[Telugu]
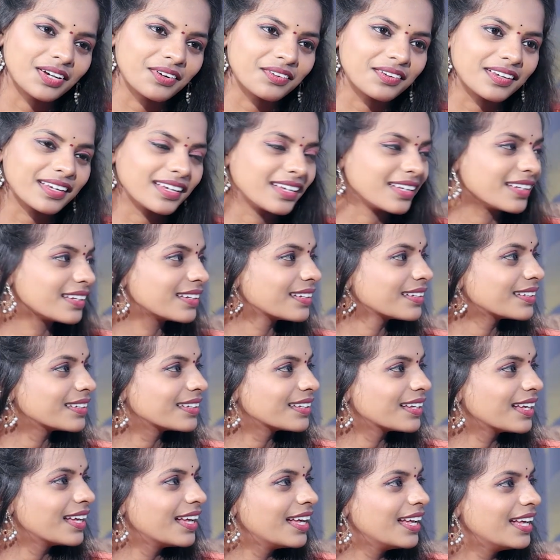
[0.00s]
ఓకే
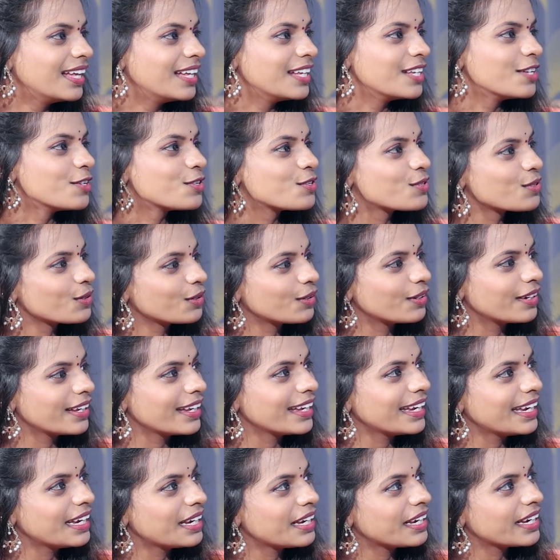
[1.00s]
సో
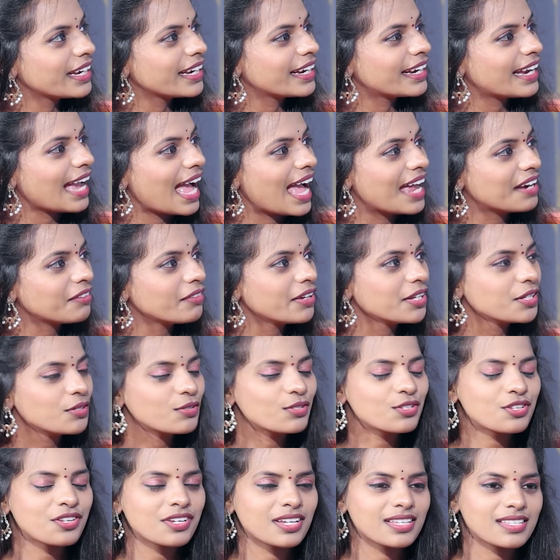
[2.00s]
ఈ క్యాన్వా
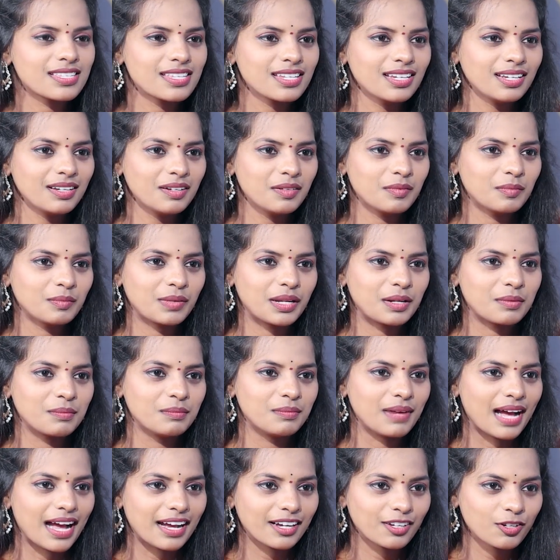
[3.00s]
యూజ్ చేసి మనం
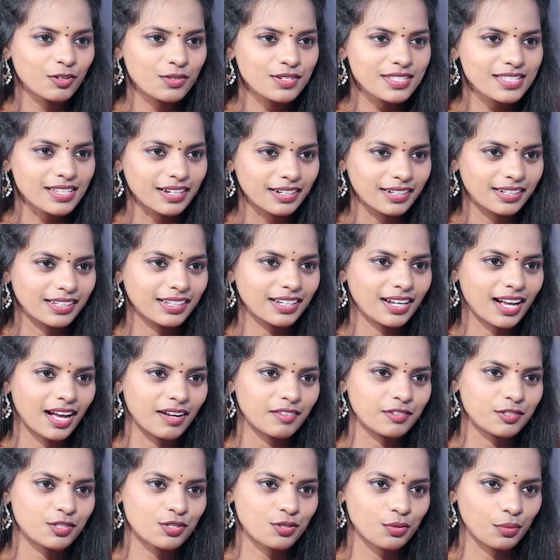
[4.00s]
బ్యాక్గ్రౌండ్ సెట్టింగ్
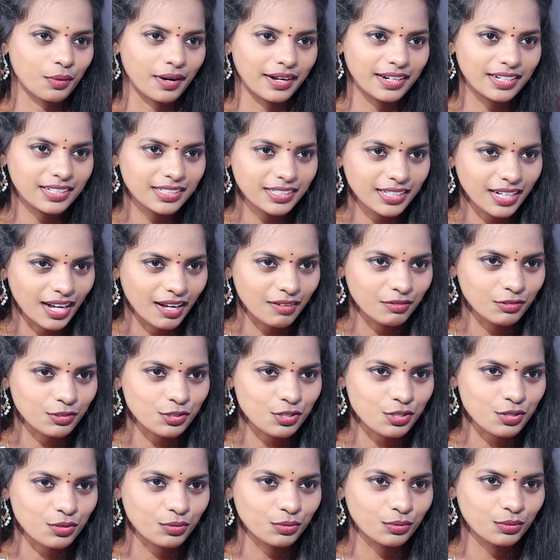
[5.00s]
కావచ్చు ఎడిట్
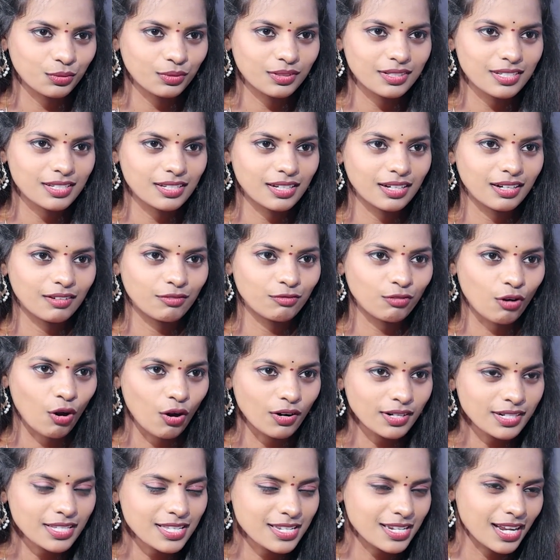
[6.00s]
కావచ్చు
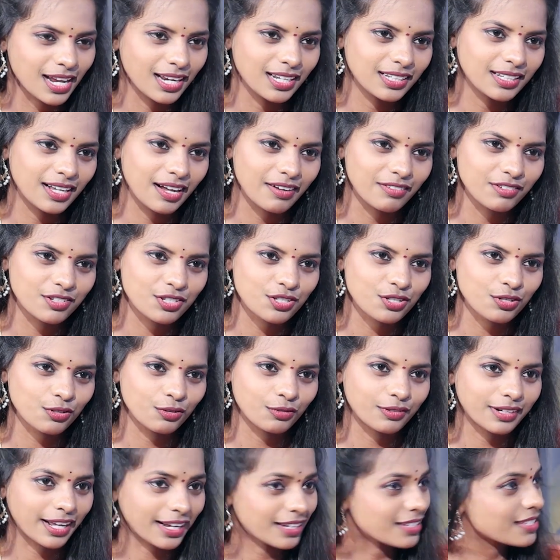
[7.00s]
ఫాంట్ స్టైల్ కావచ్చు
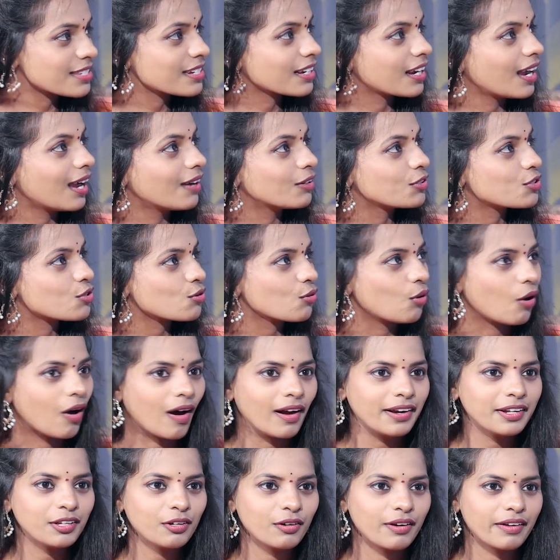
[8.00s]
టెక్స్ట్ కావచ్చు
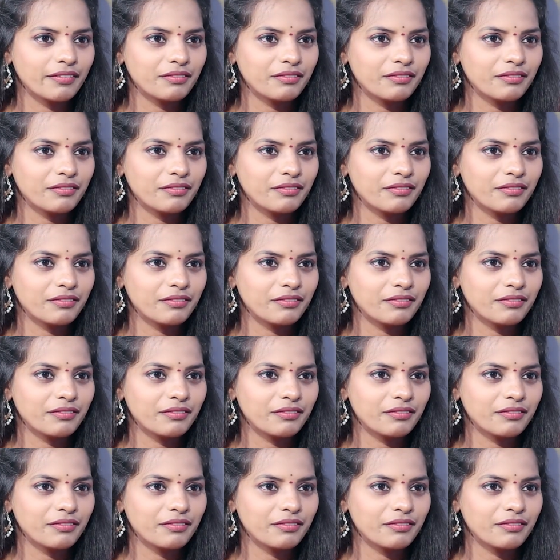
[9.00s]
ఆడియో